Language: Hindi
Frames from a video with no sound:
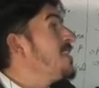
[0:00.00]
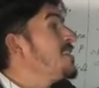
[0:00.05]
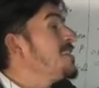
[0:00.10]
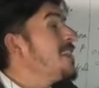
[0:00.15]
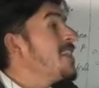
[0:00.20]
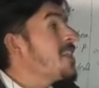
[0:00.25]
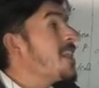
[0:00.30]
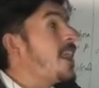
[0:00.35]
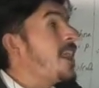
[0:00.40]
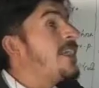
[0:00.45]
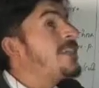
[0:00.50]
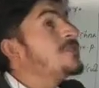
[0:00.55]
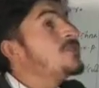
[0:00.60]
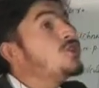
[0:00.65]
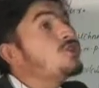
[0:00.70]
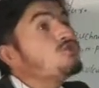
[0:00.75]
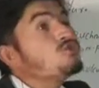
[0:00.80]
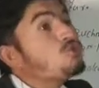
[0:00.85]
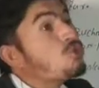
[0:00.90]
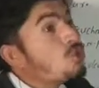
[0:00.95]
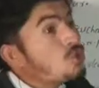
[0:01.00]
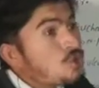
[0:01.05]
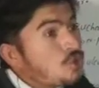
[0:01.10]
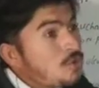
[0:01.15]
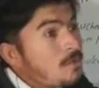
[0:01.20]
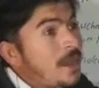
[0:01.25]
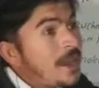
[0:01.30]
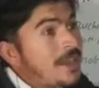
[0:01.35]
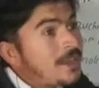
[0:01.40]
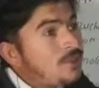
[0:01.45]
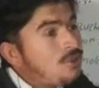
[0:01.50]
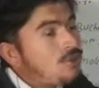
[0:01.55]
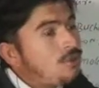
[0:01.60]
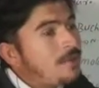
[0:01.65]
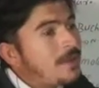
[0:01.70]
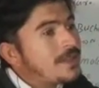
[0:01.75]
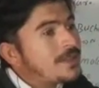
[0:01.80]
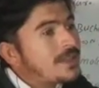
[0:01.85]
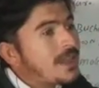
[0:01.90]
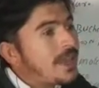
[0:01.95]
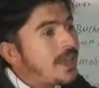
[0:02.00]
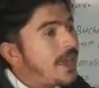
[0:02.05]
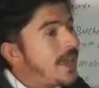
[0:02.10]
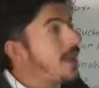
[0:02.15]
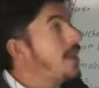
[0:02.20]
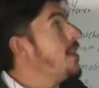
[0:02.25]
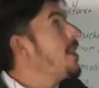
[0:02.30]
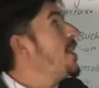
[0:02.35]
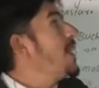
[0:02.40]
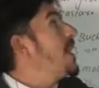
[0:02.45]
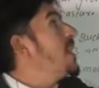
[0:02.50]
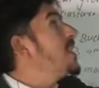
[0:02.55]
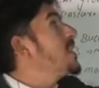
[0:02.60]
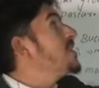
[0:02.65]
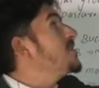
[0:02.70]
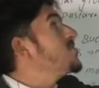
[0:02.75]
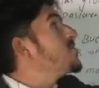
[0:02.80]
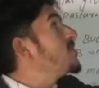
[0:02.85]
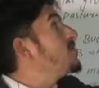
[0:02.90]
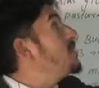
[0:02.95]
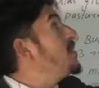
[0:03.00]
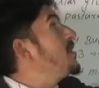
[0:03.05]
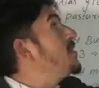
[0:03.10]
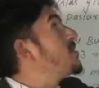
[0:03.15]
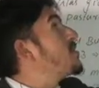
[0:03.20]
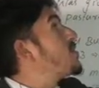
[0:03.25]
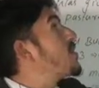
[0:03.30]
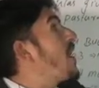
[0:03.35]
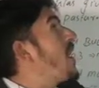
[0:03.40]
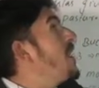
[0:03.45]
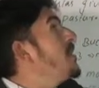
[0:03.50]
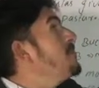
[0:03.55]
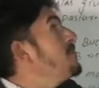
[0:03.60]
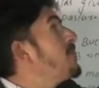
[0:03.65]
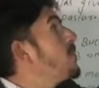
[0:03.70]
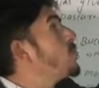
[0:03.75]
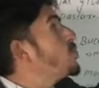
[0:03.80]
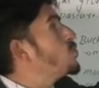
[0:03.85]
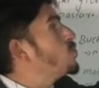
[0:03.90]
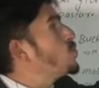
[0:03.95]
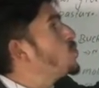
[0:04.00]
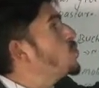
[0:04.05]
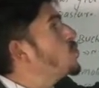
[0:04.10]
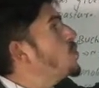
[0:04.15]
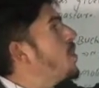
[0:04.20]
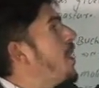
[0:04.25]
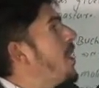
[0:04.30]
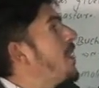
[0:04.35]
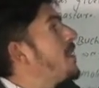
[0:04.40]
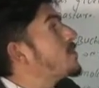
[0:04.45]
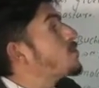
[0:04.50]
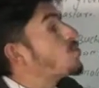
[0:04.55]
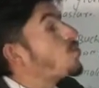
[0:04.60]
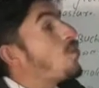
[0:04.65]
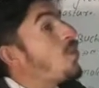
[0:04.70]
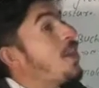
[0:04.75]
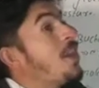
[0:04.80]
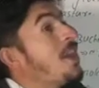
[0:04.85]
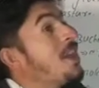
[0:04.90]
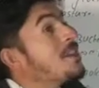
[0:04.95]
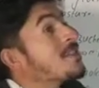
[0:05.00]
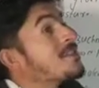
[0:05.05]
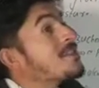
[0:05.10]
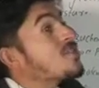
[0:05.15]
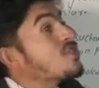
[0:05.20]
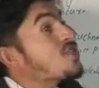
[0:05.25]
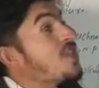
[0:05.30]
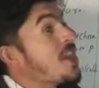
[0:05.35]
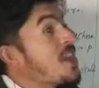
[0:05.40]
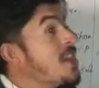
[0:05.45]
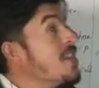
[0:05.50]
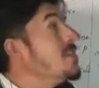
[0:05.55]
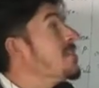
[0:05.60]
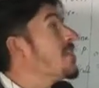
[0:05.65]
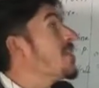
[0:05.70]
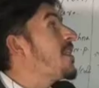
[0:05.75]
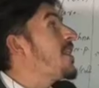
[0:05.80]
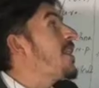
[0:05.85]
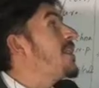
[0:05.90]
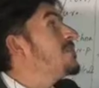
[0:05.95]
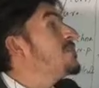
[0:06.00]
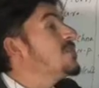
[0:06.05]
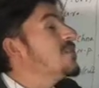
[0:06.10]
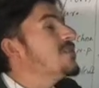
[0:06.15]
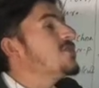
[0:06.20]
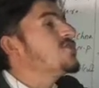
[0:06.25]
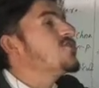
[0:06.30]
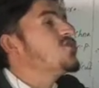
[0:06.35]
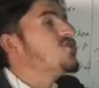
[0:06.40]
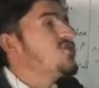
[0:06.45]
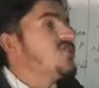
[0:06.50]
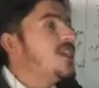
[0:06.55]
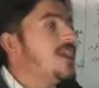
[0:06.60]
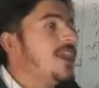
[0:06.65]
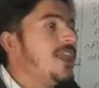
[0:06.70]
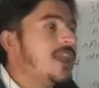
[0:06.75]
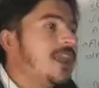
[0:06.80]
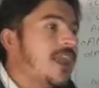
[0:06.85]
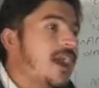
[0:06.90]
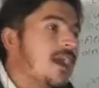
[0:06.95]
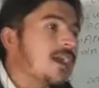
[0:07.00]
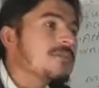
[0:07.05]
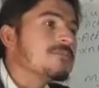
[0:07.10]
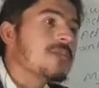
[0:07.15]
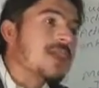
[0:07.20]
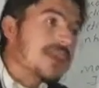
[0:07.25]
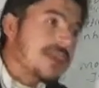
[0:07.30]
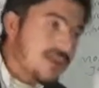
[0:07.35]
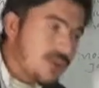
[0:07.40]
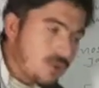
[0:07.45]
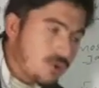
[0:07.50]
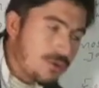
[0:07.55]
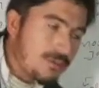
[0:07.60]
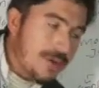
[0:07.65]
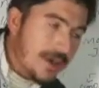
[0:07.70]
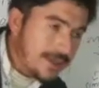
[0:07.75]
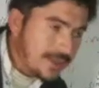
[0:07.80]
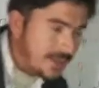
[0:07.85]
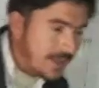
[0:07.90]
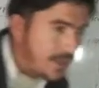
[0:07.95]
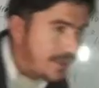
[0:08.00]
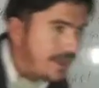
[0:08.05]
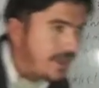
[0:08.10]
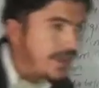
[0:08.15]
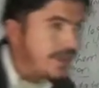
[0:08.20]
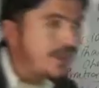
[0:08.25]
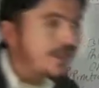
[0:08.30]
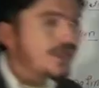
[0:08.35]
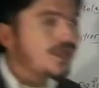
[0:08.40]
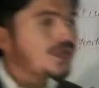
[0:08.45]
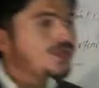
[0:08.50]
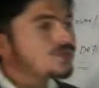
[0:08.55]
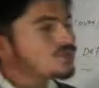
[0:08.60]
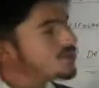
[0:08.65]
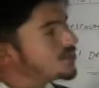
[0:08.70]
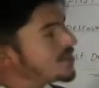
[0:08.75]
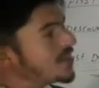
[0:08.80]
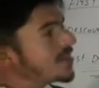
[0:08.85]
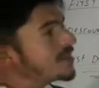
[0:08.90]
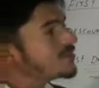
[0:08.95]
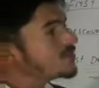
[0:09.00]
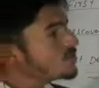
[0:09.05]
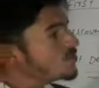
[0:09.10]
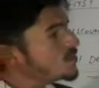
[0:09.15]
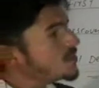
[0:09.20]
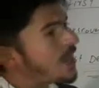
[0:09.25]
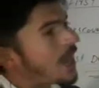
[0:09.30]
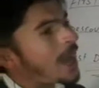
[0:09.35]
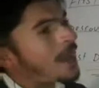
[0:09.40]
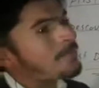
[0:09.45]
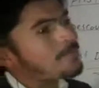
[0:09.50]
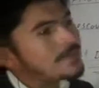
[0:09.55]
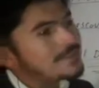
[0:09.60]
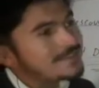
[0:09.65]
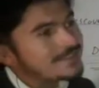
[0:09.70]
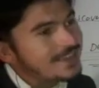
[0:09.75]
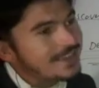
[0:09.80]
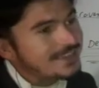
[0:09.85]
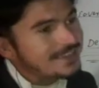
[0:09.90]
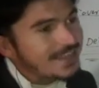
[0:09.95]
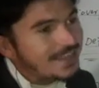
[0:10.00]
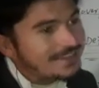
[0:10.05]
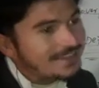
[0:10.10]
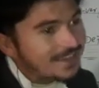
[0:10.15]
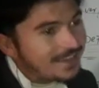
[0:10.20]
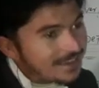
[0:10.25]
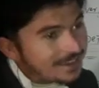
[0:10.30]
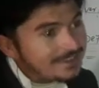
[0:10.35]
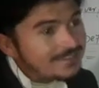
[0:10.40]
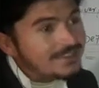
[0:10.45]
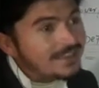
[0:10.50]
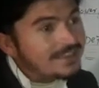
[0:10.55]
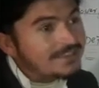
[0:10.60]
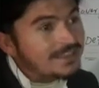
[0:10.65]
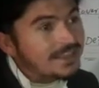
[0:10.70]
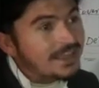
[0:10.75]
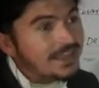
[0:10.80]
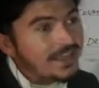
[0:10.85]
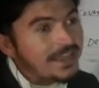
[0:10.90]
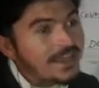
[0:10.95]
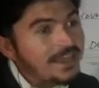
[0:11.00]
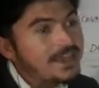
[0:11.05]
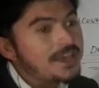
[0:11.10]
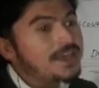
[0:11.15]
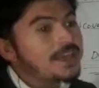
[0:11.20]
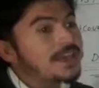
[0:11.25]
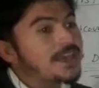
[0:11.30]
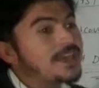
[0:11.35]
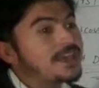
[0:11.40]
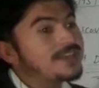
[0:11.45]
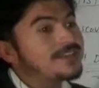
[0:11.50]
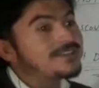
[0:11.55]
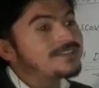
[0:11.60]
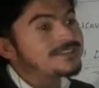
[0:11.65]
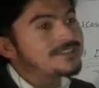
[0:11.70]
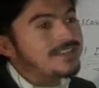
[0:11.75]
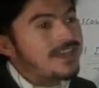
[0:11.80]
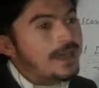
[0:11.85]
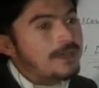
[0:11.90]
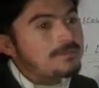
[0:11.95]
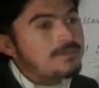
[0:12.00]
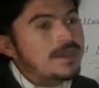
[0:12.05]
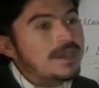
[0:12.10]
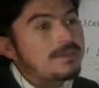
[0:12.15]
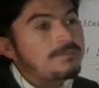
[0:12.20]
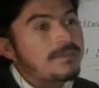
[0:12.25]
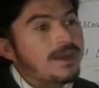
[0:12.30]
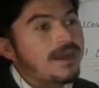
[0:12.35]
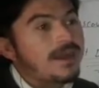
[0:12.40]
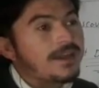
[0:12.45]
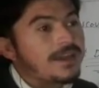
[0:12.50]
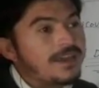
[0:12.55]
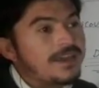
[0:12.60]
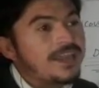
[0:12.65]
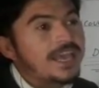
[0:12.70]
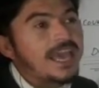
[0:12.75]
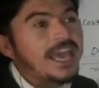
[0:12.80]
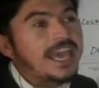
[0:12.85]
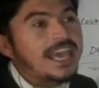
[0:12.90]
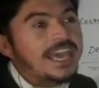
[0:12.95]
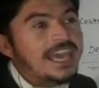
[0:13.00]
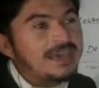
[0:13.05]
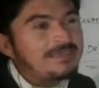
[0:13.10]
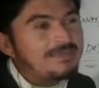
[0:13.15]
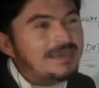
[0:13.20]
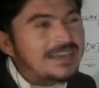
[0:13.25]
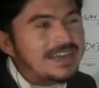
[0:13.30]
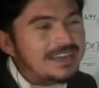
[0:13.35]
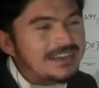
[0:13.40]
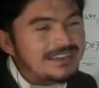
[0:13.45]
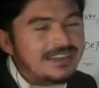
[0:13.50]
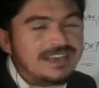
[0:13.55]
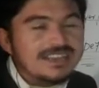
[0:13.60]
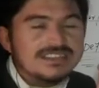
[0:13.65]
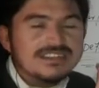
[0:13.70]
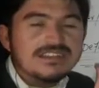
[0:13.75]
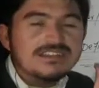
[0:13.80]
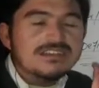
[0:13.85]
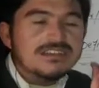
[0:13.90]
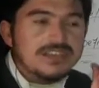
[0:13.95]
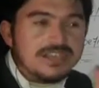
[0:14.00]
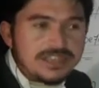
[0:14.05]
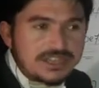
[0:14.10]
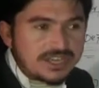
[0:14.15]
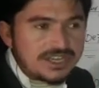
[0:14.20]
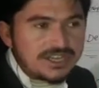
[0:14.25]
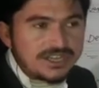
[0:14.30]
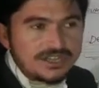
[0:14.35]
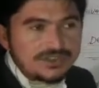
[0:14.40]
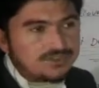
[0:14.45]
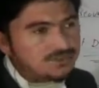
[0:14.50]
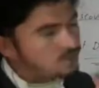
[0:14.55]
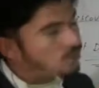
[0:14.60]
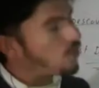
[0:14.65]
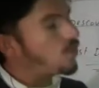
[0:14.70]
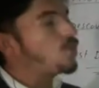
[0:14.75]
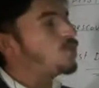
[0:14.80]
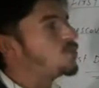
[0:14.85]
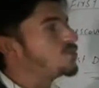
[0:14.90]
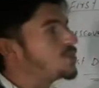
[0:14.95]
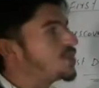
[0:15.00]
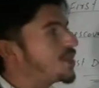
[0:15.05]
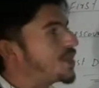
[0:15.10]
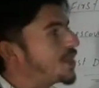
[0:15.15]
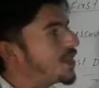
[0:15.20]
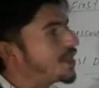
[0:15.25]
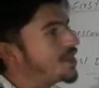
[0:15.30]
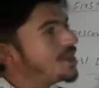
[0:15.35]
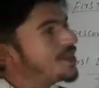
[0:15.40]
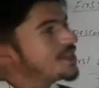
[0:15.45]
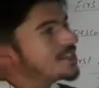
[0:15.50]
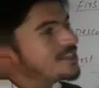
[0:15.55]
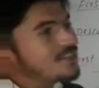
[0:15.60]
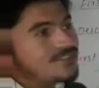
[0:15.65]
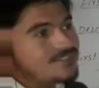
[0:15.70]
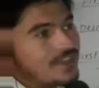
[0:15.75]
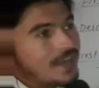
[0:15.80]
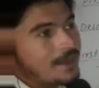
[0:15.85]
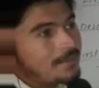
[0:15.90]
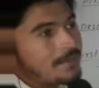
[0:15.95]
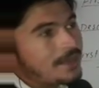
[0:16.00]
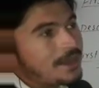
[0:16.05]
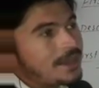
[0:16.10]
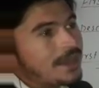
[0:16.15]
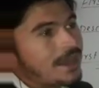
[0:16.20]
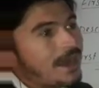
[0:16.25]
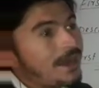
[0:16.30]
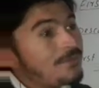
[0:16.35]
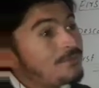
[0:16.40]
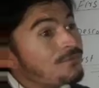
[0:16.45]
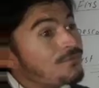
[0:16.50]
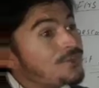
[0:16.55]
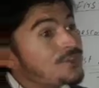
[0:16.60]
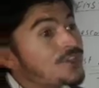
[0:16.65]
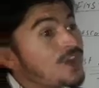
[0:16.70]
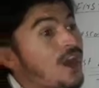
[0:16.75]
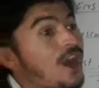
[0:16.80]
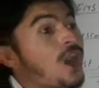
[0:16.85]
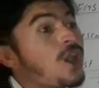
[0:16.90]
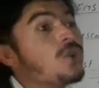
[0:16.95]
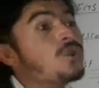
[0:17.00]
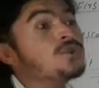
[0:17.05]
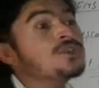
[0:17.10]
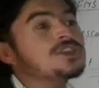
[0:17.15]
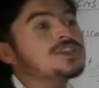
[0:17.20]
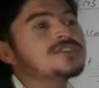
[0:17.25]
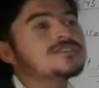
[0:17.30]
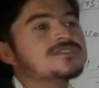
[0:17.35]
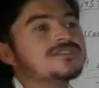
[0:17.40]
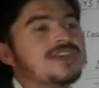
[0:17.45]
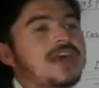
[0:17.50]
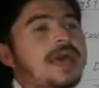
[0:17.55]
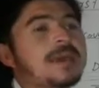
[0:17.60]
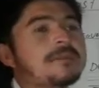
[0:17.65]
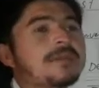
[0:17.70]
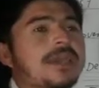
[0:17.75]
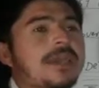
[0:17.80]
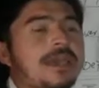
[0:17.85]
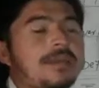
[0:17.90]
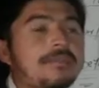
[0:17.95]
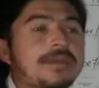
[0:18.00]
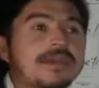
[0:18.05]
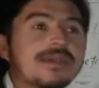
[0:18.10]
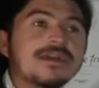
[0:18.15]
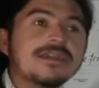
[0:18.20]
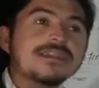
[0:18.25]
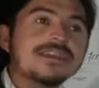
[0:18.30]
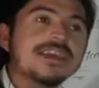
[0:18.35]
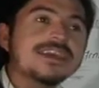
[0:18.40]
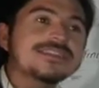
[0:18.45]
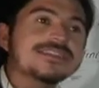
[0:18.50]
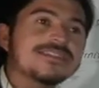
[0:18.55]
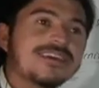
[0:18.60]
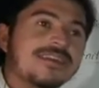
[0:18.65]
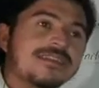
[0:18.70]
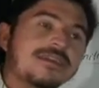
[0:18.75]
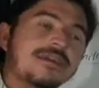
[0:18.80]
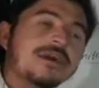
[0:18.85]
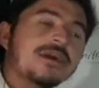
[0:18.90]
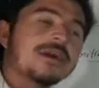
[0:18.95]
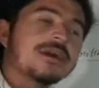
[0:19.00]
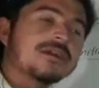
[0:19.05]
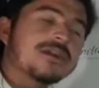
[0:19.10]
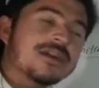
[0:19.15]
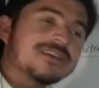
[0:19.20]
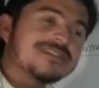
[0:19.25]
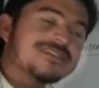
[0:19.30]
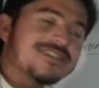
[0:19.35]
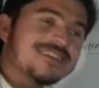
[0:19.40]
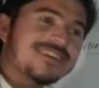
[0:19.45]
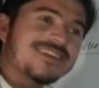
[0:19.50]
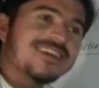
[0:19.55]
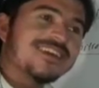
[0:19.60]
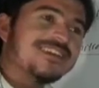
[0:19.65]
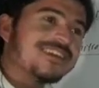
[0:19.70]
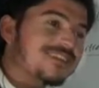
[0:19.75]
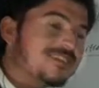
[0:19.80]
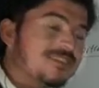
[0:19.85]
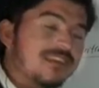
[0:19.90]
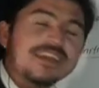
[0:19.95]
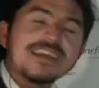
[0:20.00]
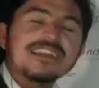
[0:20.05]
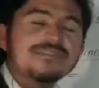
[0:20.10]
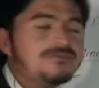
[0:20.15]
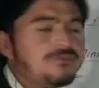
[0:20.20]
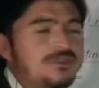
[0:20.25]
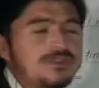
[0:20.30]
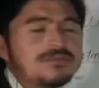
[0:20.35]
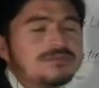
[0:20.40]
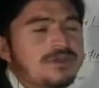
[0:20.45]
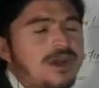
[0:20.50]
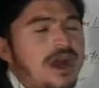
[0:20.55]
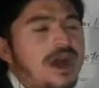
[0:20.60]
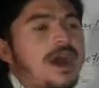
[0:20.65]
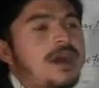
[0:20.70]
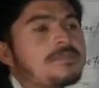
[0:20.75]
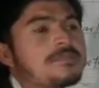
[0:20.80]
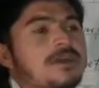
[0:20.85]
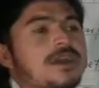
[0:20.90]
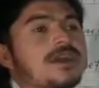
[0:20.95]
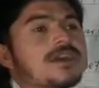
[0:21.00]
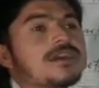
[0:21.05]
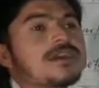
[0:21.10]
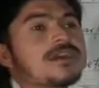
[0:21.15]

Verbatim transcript: घंटे के अंदर सौ मॉलिक्यूल बनते हैं लेकिन जब इंजाइम मौजूद है तो एक सेकेंड के अंदर 6 लाख मॉलिक्यूल मॉलिक्यूल बनते हैं तो डियर स्टूडेंट आप इससे अंदाज़ा कर सकते हैं कि इंजाइम के बगैर एक केमिकल रिएक्शन कितनी ही स्लो होती है जिस तरह मैंने कहा विदाउट इंजाइम केमिकल रिएक्शन कंसिडर हम